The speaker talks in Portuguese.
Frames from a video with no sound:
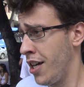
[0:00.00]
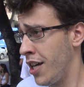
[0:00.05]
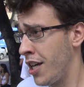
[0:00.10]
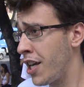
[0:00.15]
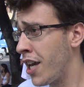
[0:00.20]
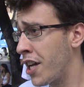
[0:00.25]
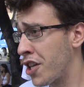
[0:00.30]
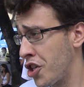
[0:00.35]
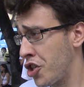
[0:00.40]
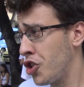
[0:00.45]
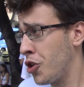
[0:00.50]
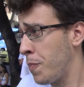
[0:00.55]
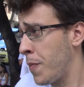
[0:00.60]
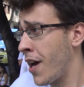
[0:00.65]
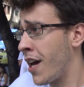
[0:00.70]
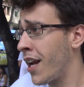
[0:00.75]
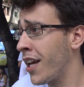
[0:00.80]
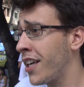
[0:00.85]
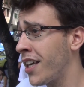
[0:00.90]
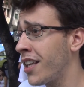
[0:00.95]
E a gente
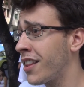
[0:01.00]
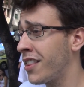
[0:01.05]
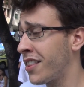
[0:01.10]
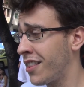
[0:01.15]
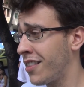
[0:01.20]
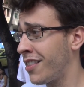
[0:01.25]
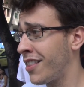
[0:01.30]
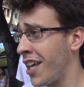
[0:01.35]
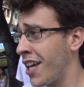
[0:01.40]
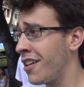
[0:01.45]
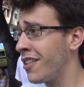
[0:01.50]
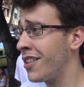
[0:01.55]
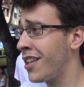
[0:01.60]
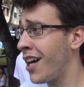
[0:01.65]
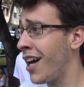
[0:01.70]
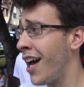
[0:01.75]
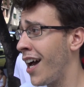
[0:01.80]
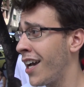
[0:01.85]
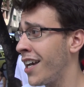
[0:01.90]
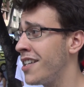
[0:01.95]
espera que
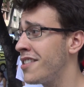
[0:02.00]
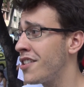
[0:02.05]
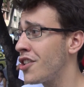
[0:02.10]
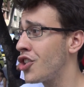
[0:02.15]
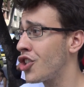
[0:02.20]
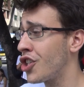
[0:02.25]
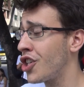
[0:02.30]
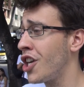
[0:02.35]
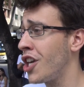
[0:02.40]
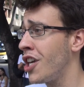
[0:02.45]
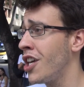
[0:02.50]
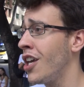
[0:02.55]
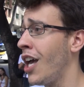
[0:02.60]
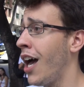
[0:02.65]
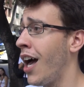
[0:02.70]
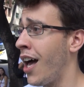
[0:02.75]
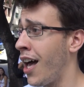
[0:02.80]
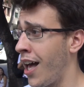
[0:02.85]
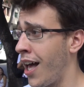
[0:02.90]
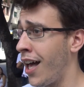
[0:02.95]
tenda a resistir,
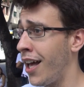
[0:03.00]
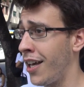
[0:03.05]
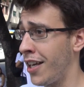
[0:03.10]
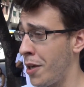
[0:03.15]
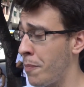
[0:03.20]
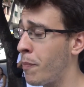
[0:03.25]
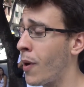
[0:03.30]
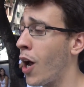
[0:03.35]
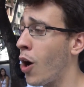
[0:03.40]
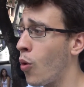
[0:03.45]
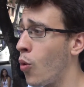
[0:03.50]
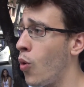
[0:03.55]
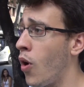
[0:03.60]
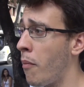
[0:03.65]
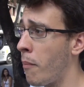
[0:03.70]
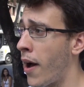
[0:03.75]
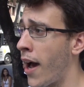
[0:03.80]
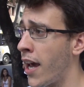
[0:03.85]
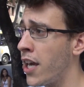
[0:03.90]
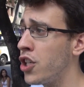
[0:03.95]
a ir para a rua
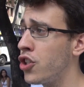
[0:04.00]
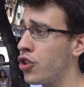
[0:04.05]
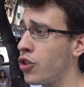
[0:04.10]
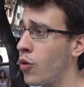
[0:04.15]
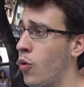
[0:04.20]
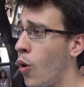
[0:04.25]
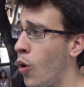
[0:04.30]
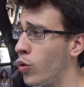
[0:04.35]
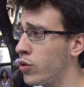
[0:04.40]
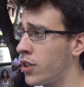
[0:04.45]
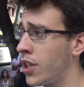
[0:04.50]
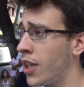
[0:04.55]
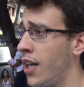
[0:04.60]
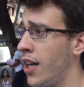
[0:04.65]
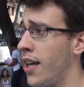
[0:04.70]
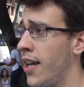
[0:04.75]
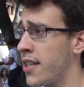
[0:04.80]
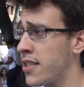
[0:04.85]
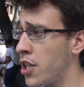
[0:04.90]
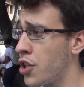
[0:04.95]
mais
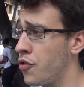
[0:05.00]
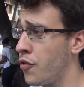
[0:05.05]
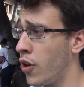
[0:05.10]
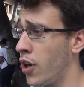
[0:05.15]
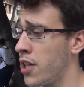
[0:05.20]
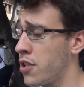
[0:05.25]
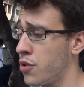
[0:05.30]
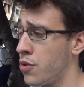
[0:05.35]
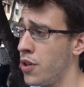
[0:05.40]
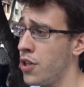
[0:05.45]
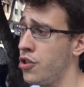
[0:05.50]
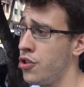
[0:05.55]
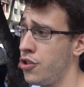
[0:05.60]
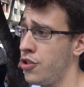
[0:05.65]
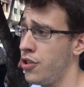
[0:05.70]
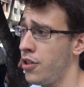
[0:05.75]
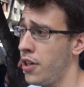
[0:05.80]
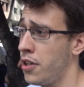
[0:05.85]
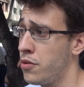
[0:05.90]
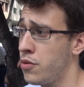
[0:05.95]
contra essas violações de
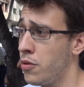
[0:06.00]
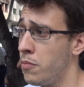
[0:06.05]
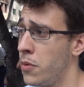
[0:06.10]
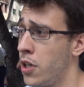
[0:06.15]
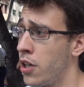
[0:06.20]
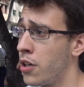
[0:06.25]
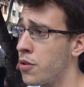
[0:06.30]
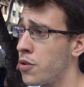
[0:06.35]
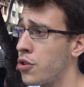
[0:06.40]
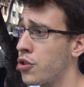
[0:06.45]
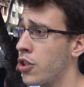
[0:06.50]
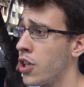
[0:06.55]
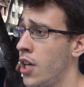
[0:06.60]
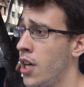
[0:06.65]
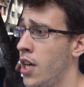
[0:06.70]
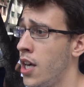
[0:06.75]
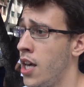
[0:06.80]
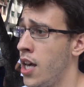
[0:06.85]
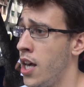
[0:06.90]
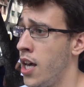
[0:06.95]
direitos humanos.
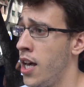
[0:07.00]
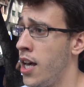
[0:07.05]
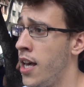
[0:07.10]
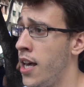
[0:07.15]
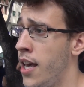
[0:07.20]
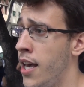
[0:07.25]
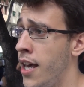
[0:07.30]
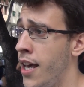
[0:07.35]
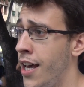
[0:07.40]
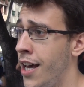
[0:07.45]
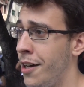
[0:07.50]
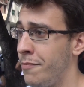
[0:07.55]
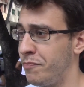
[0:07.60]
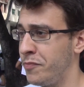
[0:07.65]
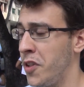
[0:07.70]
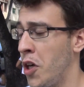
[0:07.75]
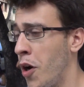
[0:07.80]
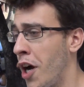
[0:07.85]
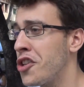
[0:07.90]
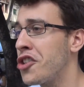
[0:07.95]
É,
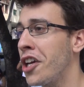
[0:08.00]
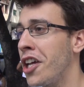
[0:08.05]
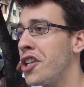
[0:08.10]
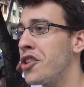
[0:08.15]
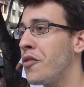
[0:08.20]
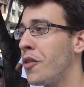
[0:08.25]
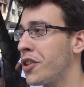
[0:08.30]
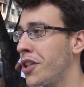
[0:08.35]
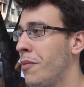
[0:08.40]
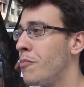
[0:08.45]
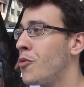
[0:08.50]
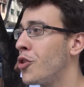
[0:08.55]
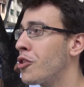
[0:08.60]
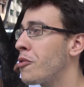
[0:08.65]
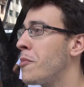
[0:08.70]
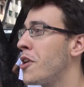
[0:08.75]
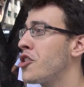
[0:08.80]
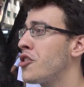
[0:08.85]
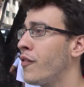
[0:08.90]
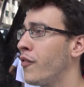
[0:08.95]
eu acho que eles vão ter muito
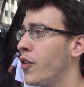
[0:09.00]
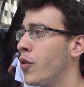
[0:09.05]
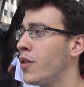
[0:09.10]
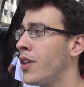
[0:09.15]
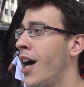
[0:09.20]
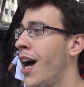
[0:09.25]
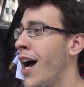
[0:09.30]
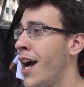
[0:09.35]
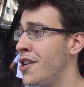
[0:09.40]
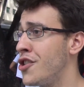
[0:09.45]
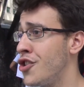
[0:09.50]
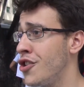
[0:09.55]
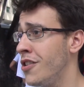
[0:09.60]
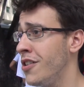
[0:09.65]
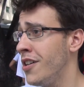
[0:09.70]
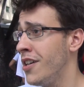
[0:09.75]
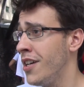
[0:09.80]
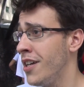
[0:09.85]
mais dificuldade